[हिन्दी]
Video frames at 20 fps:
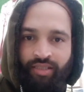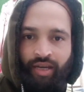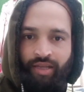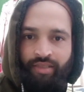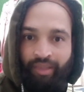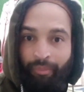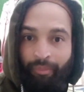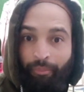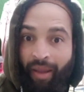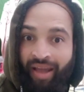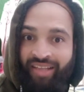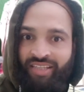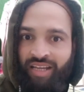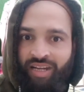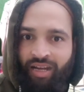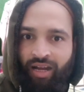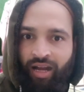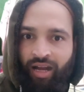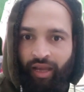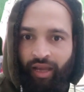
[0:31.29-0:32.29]
करते हैं पैसा
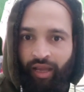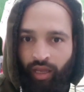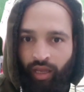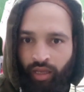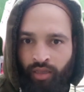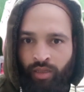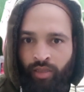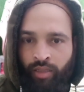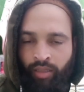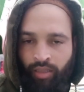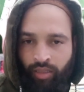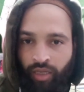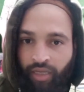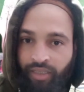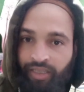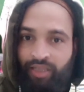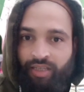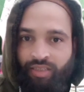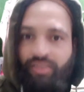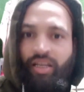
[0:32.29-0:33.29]
कहाँ है
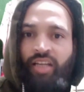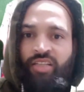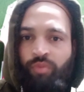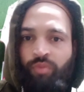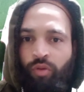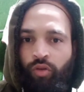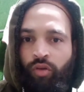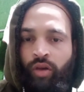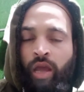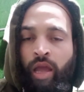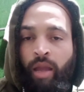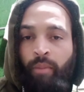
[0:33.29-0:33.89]
हकीकत सच बोलूँ